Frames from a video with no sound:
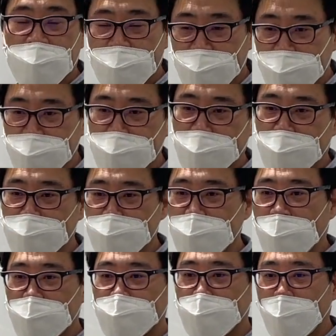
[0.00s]
그런 사람들이
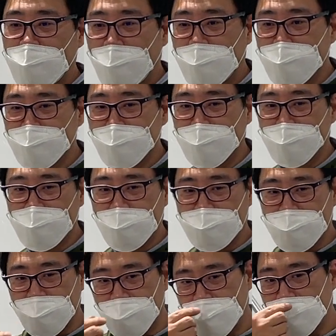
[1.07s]
하는 말이 아니고 그냥
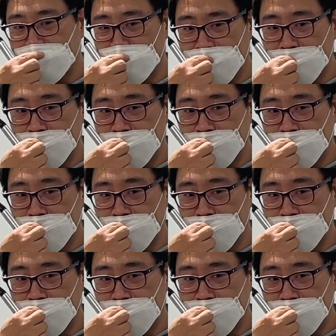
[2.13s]
제가 제